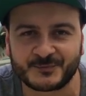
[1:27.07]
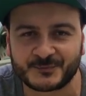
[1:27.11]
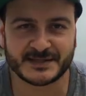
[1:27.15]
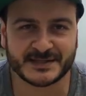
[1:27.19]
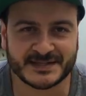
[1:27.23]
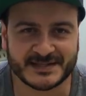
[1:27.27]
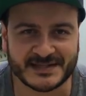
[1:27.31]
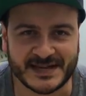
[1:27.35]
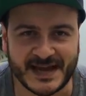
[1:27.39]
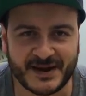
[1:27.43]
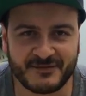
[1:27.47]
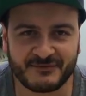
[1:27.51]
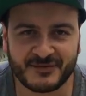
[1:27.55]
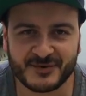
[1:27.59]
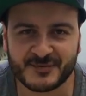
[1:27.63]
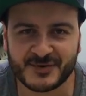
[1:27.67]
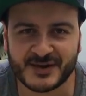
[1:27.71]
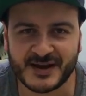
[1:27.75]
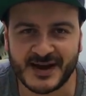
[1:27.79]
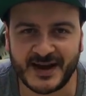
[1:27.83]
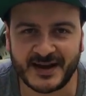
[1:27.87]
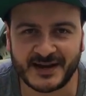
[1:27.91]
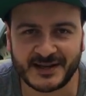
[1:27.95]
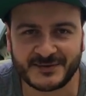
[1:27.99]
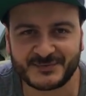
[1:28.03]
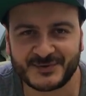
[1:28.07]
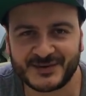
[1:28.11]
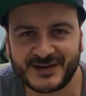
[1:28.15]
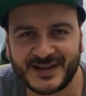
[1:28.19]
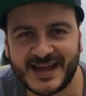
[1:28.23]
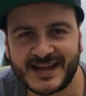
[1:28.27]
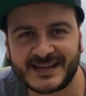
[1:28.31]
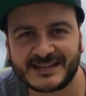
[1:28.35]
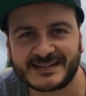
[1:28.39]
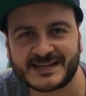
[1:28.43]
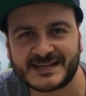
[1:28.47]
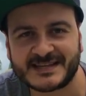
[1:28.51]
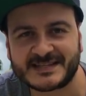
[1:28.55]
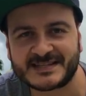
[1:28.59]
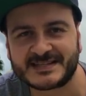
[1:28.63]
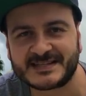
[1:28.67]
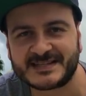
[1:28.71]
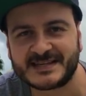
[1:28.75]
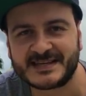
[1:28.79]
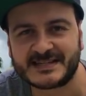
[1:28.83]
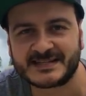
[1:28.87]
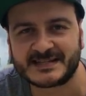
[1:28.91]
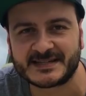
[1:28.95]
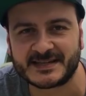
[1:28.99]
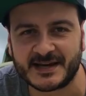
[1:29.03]
Interessant, wenn man eigentlich bedenkt, dass
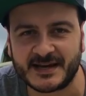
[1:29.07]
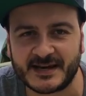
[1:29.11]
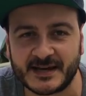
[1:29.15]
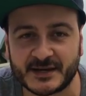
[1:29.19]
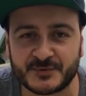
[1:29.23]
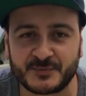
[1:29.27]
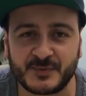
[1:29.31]
sich äh,